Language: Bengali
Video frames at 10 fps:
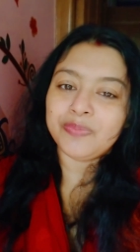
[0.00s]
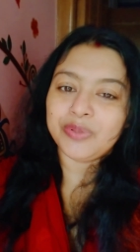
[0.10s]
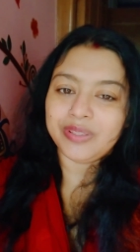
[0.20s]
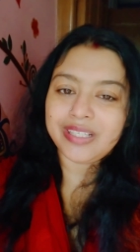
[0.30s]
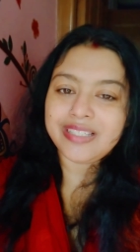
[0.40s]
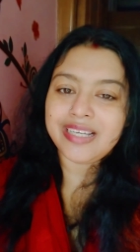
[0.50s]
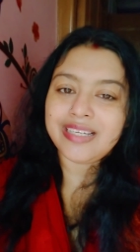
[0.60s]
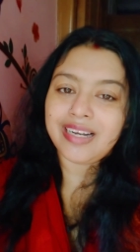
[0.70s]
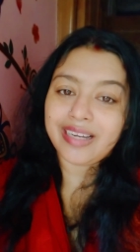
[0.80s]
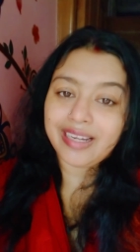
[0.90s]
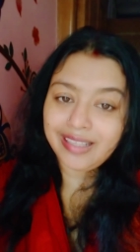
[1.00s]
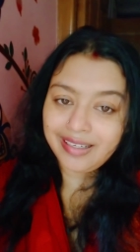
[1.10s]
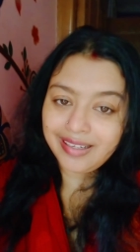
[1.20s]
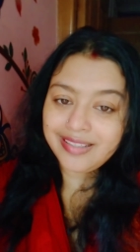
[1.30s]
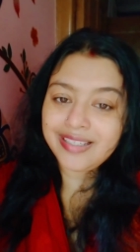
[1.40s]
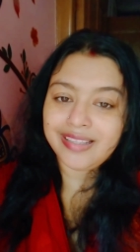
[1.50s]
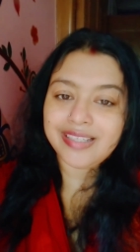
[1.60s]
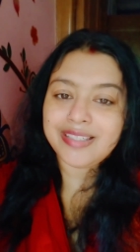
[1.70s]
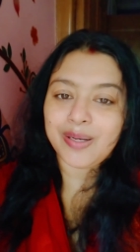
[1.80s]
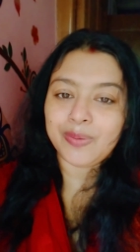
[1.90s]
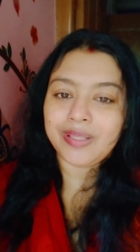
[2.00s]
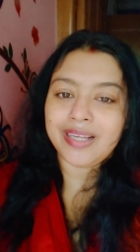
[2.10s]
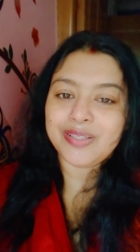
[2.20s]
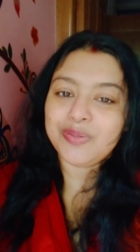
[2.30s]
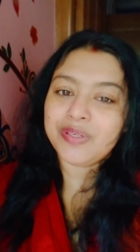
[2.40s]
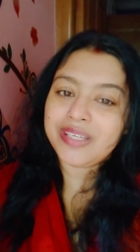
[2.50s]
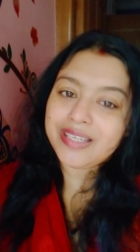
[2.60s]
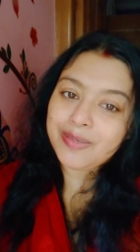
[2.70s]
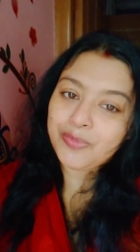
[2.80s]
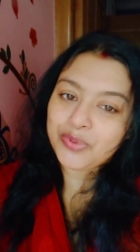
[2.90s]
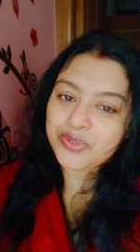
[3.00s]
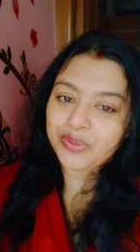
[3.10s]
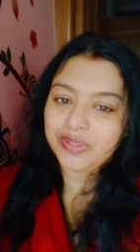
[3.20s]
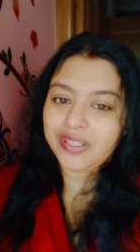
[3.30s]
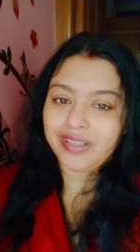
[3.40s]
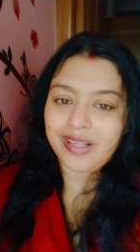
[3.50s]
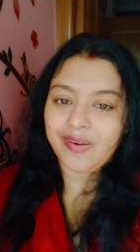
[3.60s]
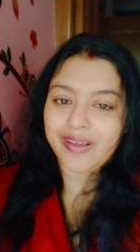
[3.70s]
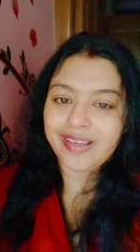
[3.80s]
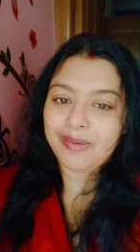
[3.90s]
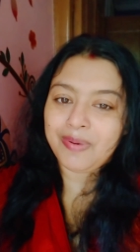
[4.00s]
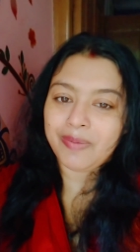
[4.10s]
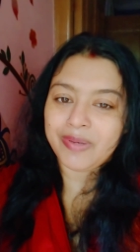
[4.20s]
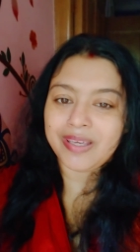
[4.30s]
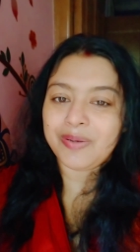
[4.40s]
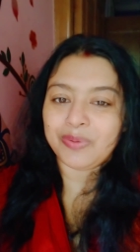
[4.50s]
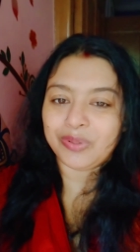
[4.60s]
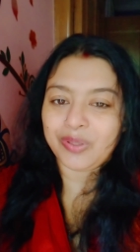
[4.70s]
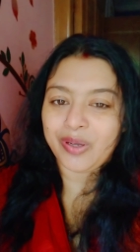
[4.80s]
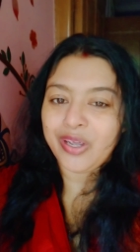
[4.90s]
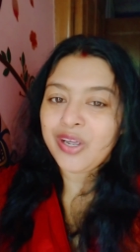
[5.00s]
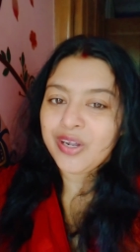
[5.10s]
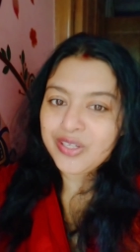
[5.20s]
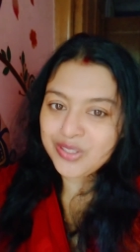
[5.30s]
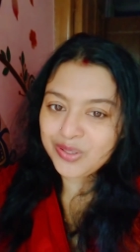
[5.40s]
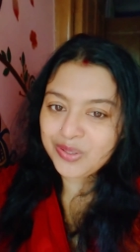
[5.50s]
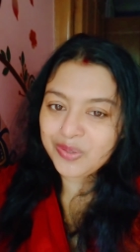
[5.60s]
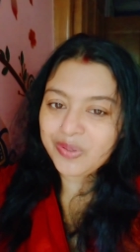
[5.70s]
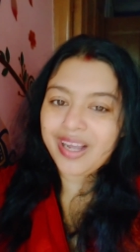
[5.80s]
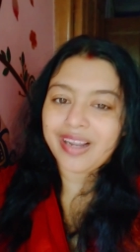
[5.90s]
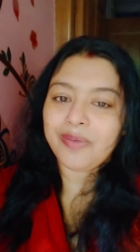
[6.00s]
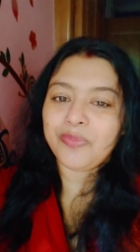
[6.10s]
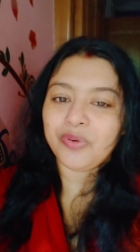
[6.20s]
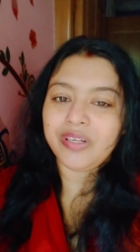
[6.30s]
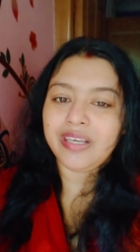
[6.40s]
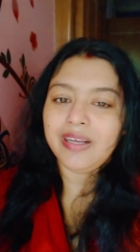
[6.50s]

বলতে চাই যারা কেদারনাথ যেতে চাও তার জন্য কি কি প্রস্তুতি নিতে হয় কিভাবে কি করতে হয় ছোট্ট করে আগে বলি